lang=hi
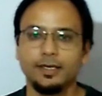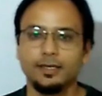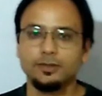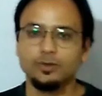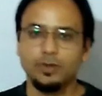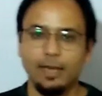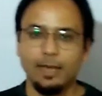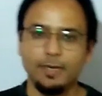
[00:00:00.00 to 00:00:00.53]
कि
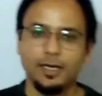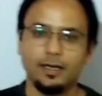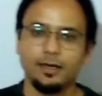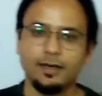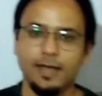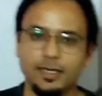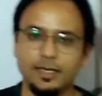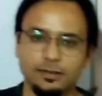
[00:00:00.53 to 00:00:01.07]
जो केमिकल
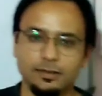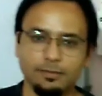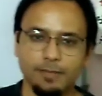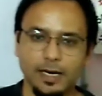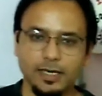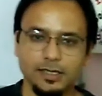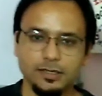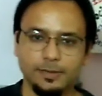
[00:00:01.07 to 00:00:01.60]
रिएक्शन में
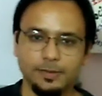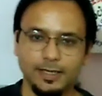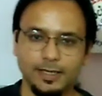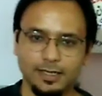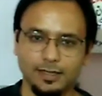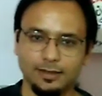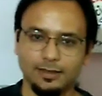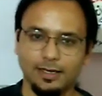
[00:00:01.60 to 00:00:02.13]
पार्टिसिपेट
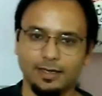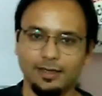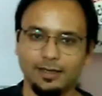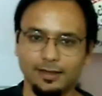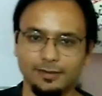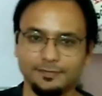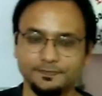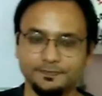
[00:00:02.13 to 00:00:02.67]
करता है
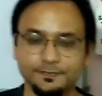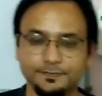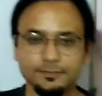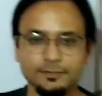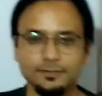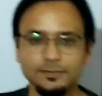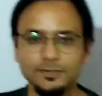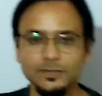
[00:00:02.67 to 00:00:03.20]
ठीक
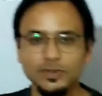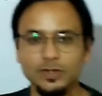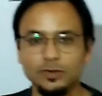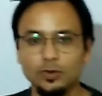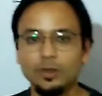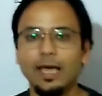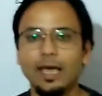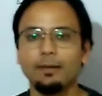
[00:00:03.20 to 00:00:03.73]

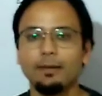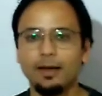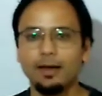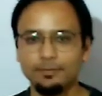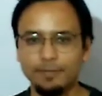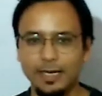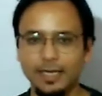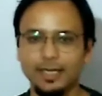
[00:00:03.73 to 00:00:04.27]
तो क्या
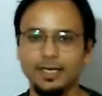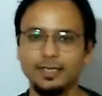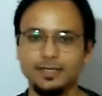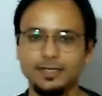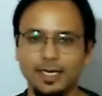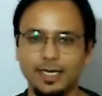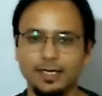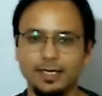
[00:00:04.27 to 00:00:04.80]
हम पहले ये
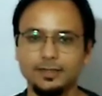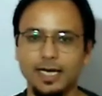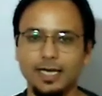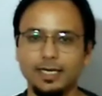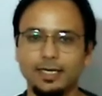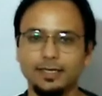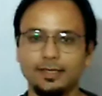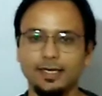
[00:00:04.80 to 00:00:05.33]
देख
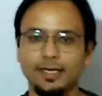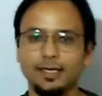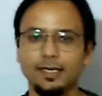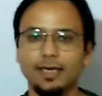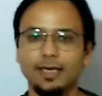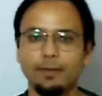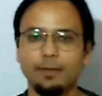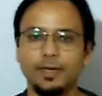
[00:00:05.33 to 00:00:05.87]
जान लेते हैं
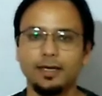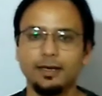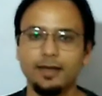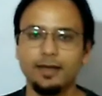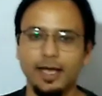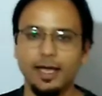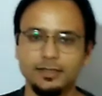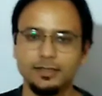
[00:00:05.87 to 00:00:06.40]
कि केमिकल
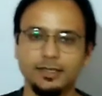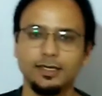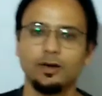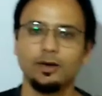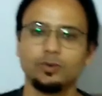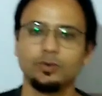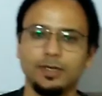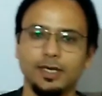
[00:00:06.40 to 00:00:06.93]
रिएक्शन
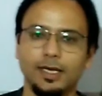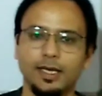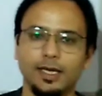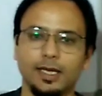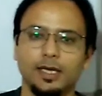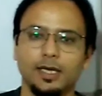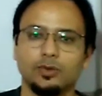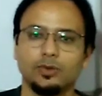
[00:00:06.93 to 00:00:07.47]
क्या होती
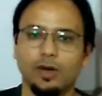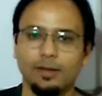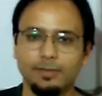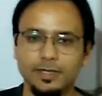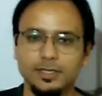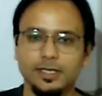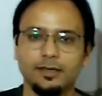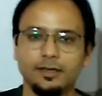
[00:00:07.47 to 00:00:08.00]
है तो
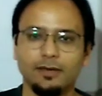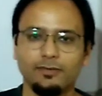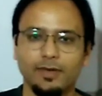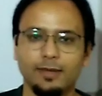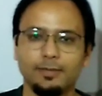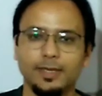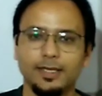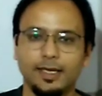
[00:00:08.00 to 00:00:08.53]
अभी जनरल
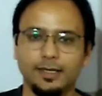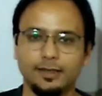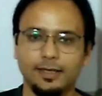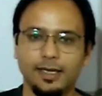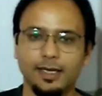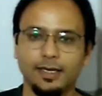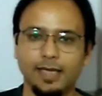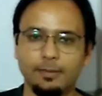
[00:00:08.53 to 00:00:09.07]
वे में
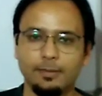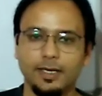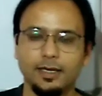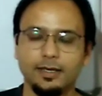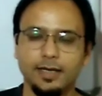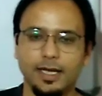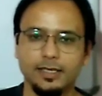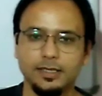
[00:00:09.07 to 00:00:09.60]
देखते हैं
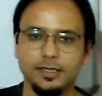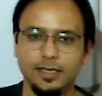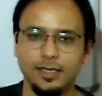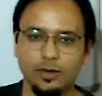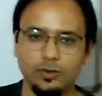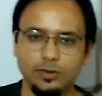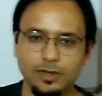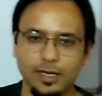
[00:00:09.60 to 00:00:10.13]
केमिकल रिएक्शन
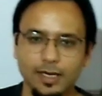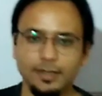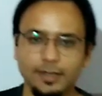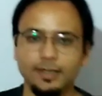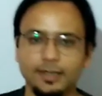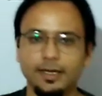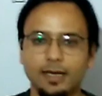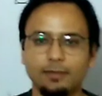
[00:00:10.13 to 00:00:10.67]
क्या होती है
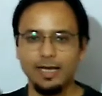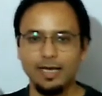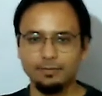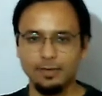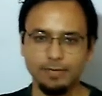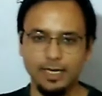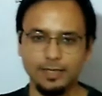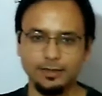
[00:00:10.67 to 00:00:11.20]
डिटेल में
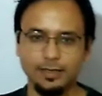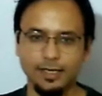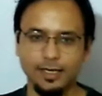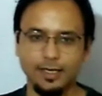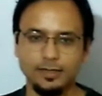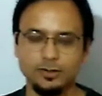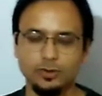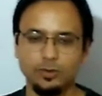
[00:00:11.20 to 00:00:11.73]
बाद में बात
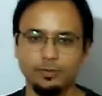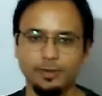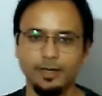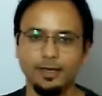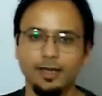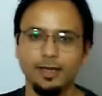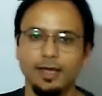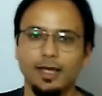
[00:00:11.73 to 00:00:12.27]
करेंगे इसके
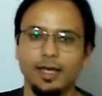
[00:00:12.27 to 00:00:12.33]
ऊपर